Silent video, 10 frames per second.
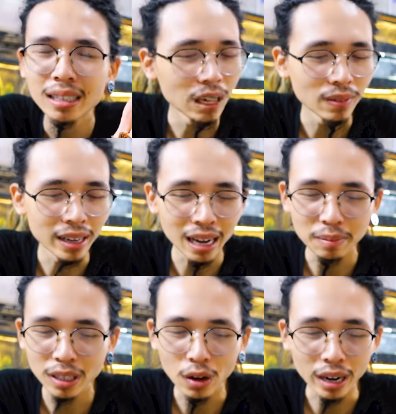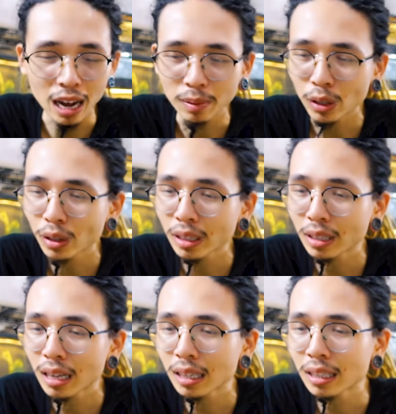Tôi thật với anh em, chứ con nào mà
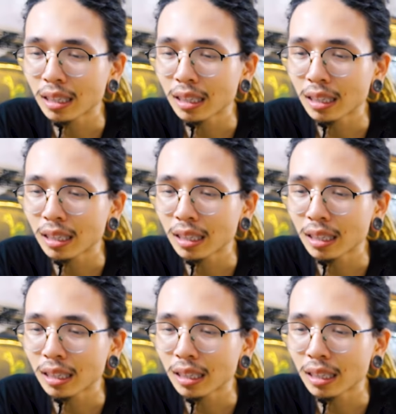tôi thích